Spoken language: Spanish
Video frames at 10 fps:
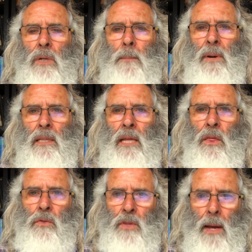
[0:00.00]
un
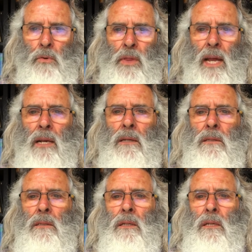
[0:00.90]
apartado donde hablo de
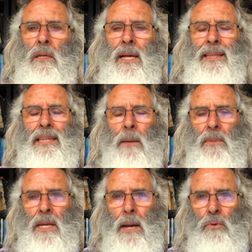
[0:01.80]
él. También